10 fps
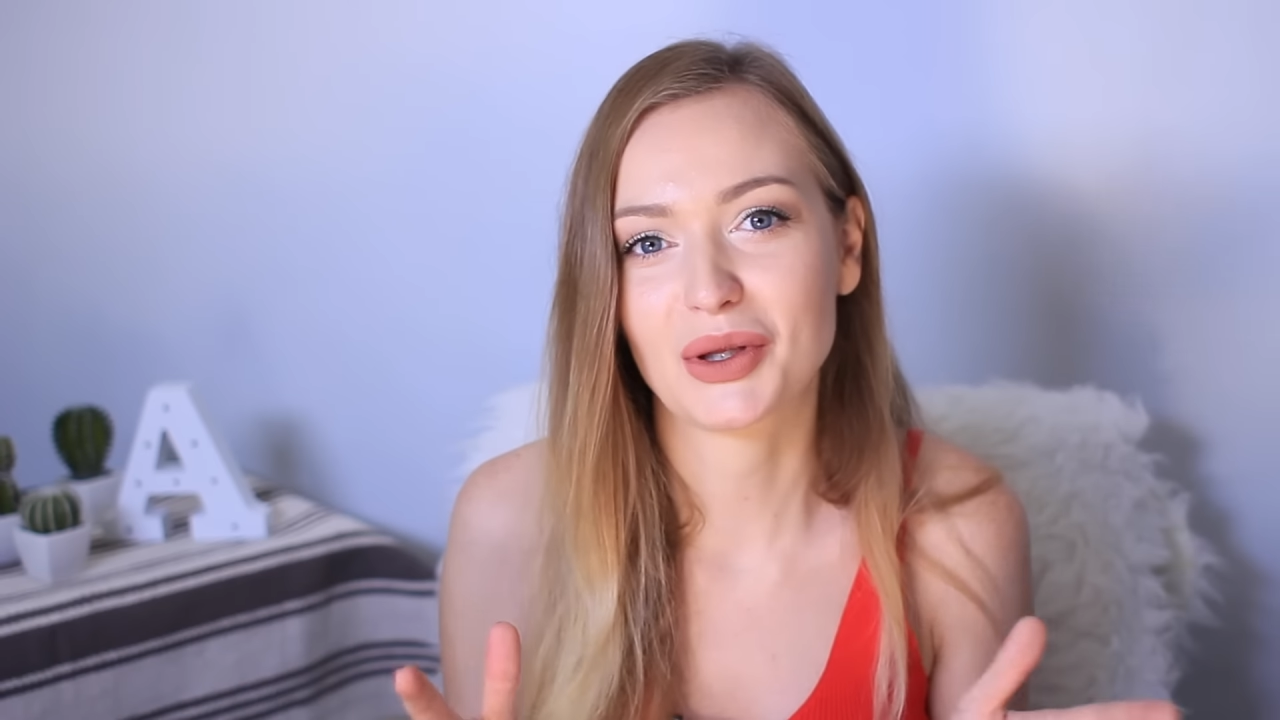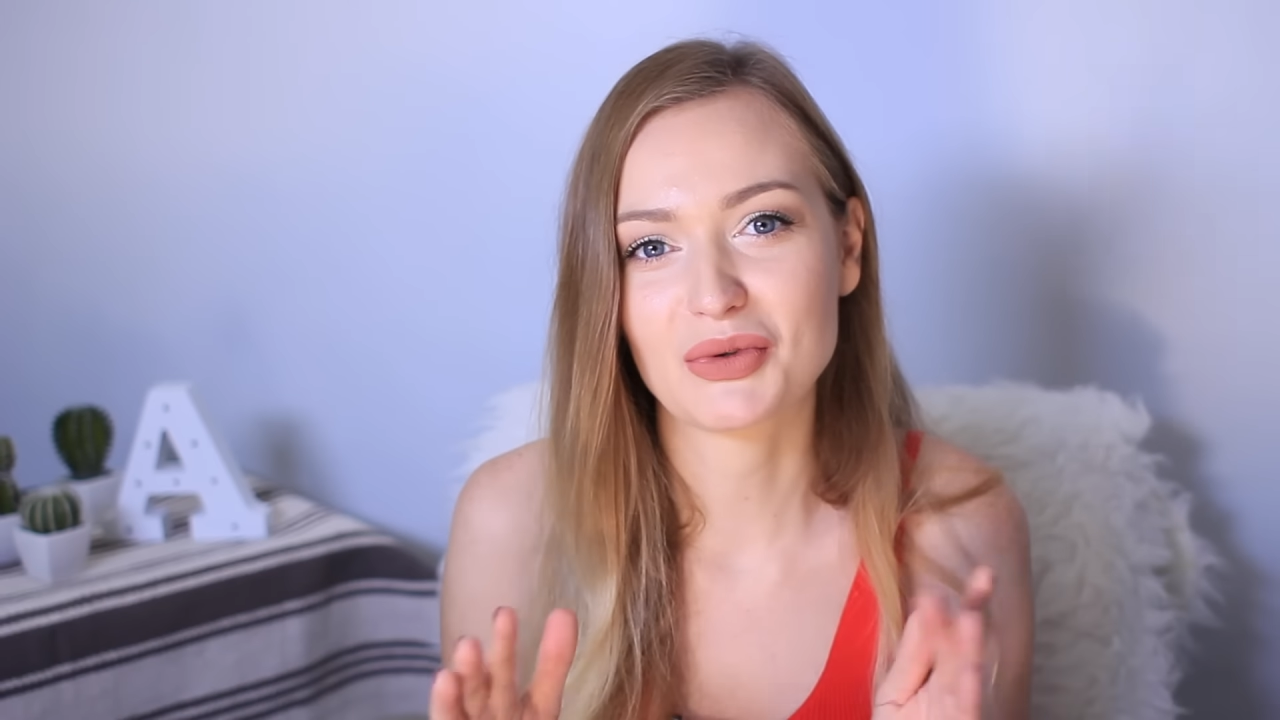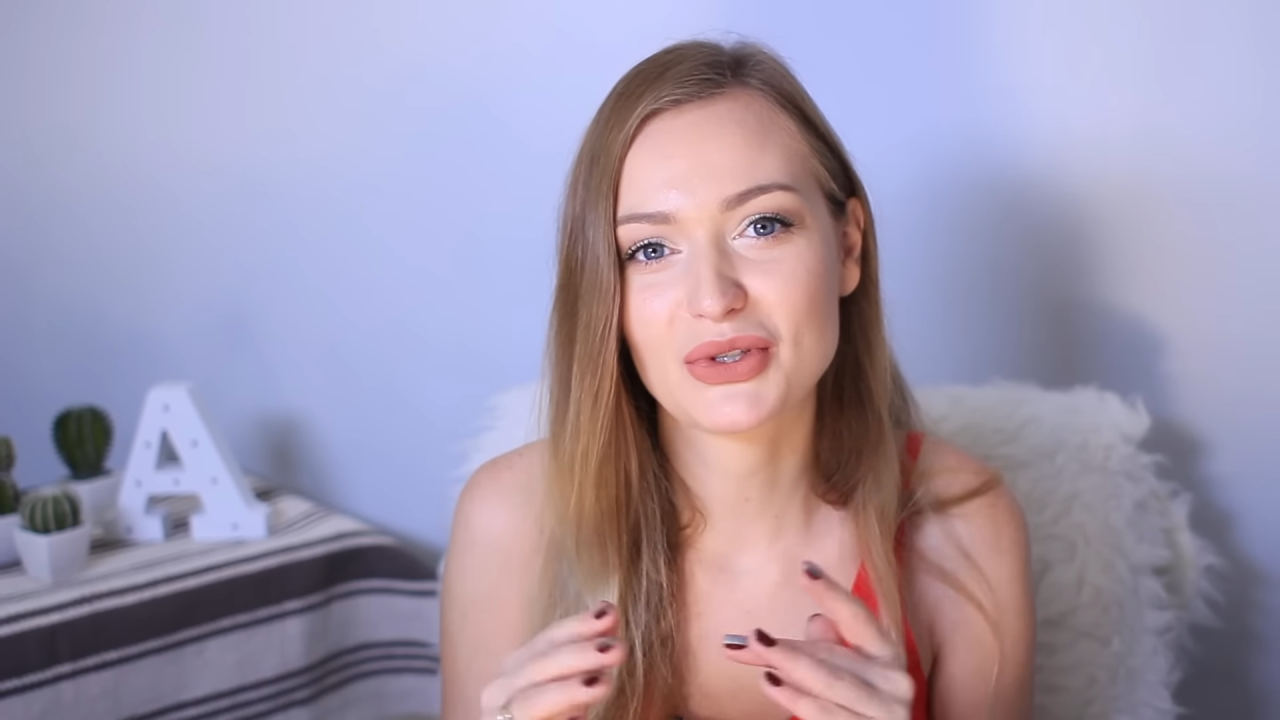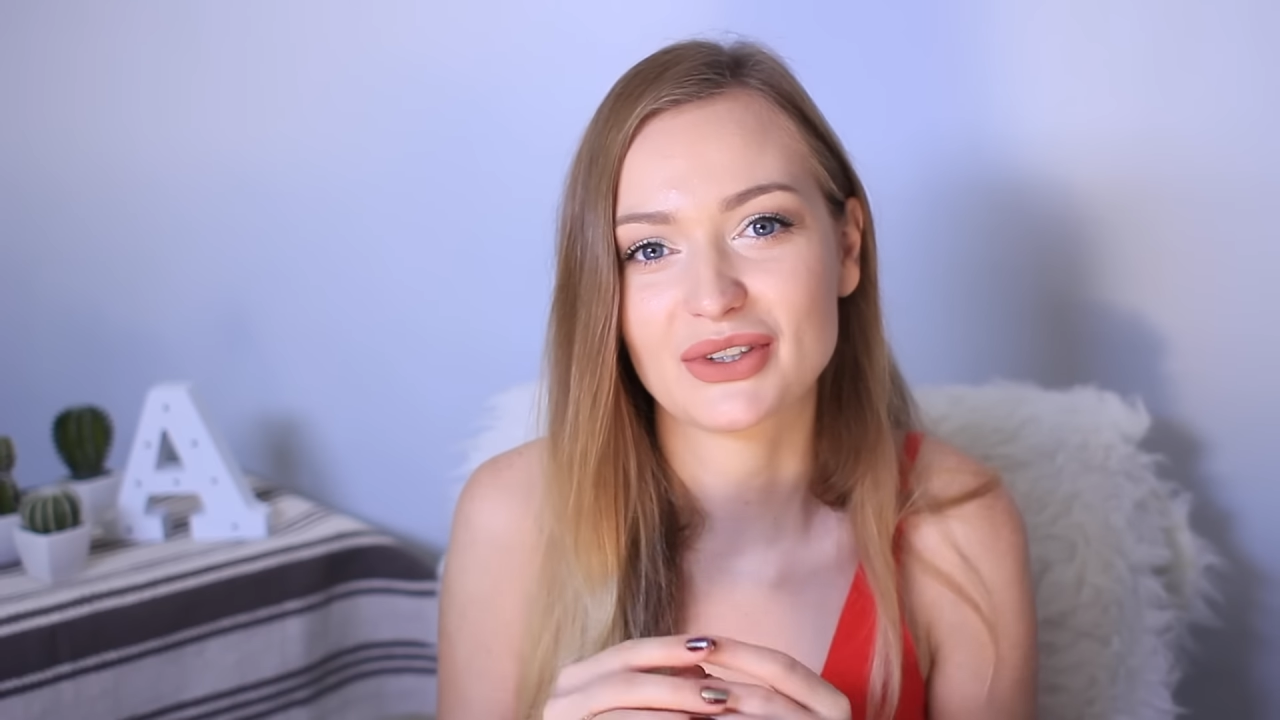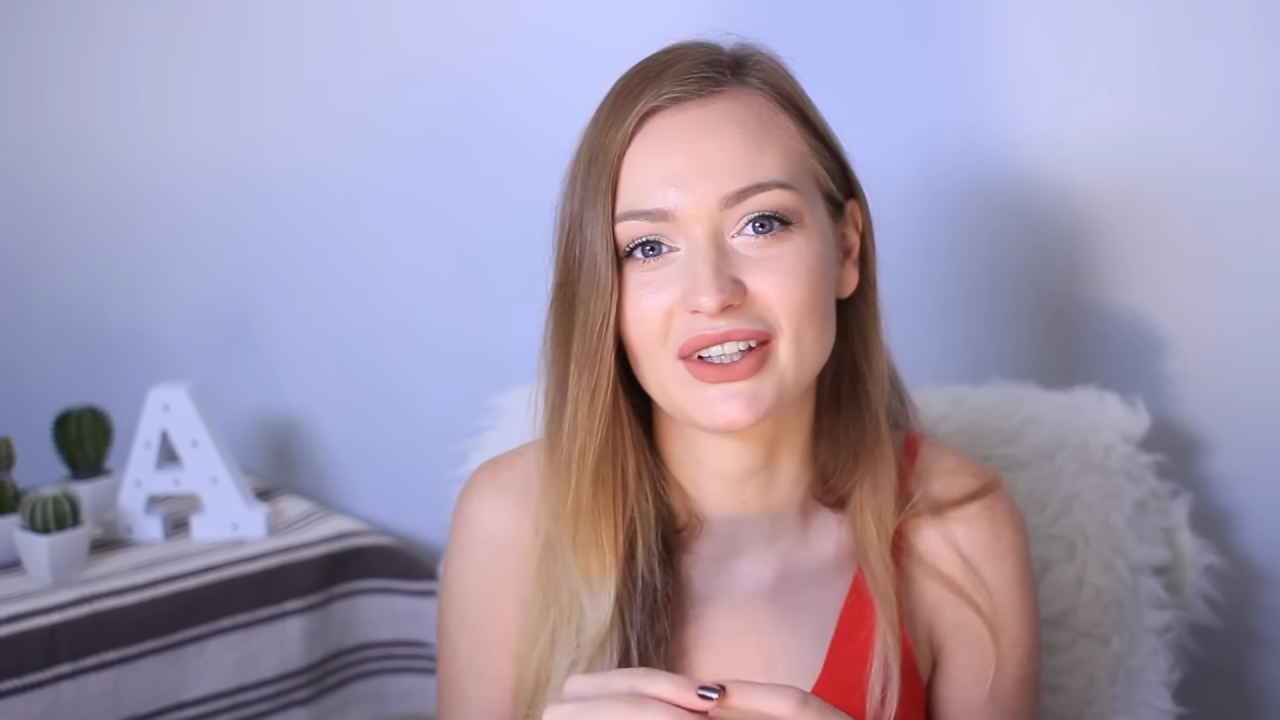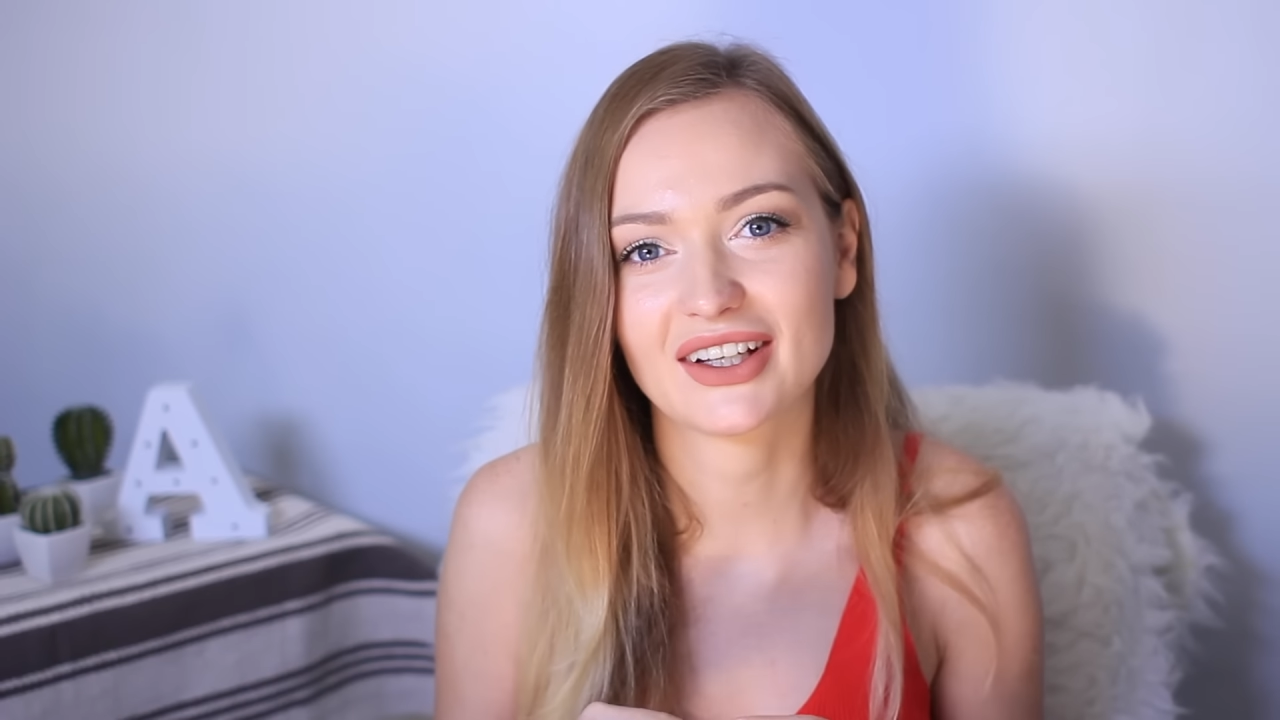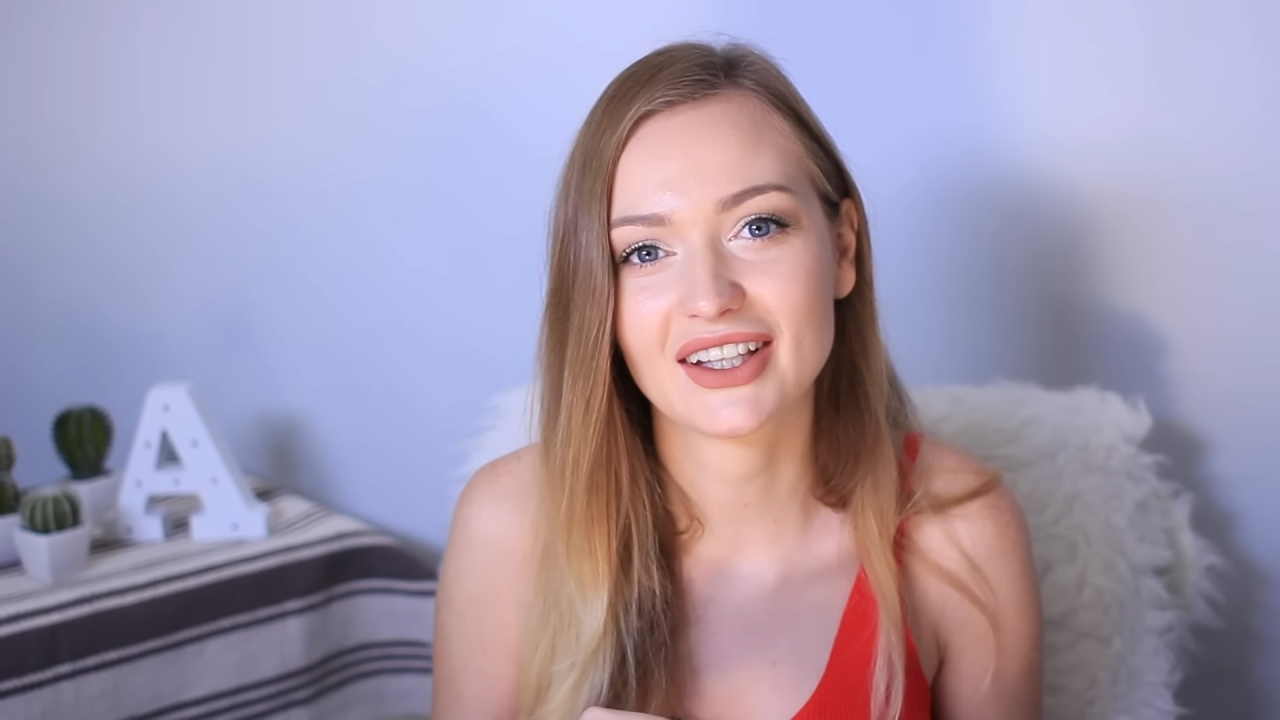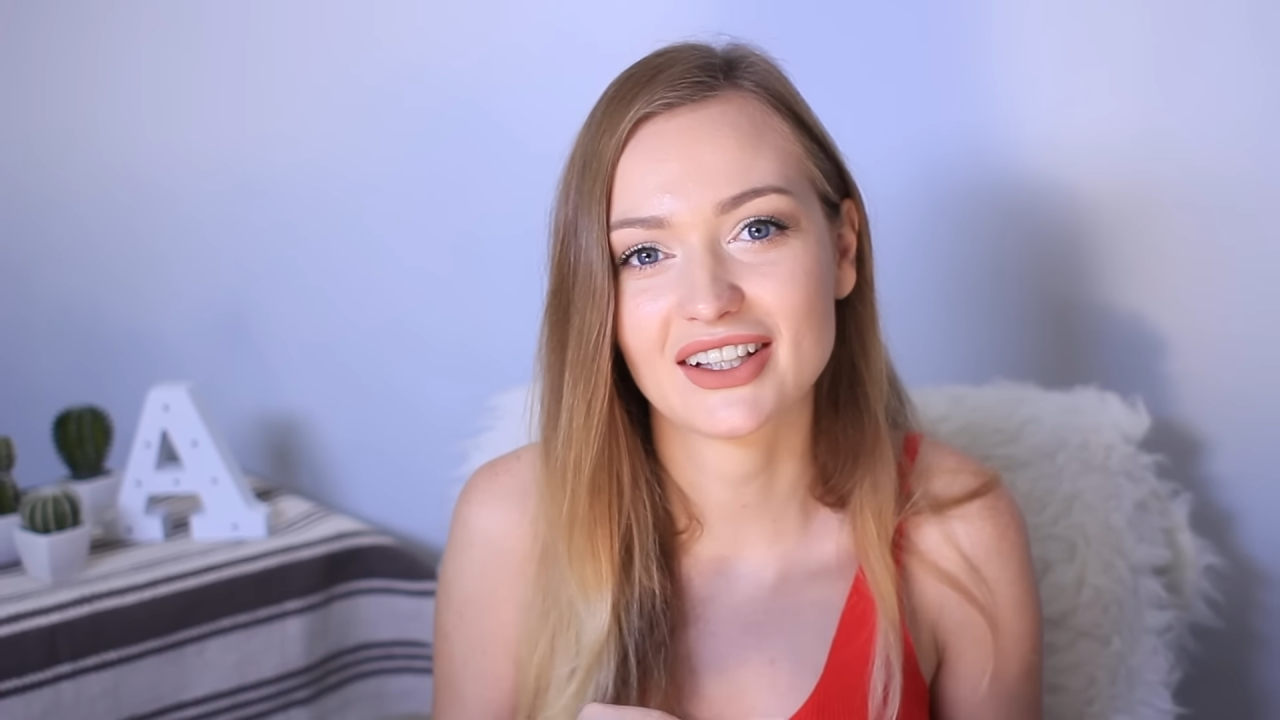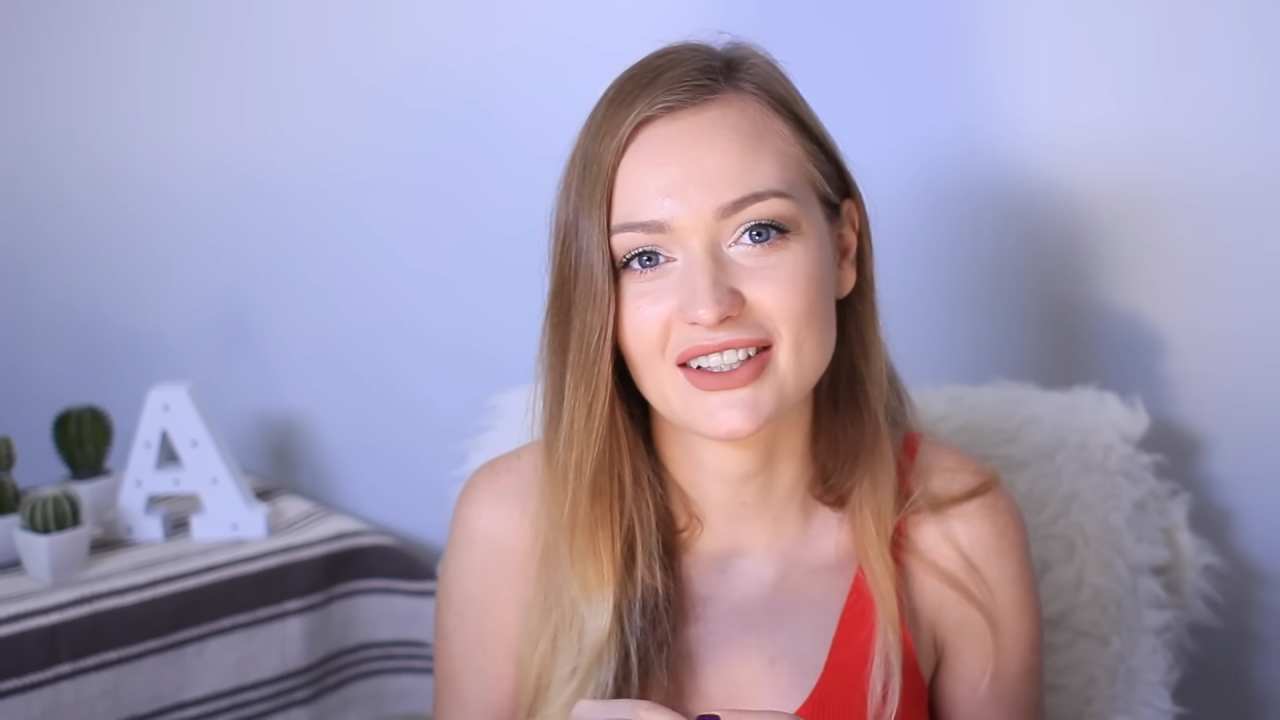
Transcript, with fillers: потому что никогда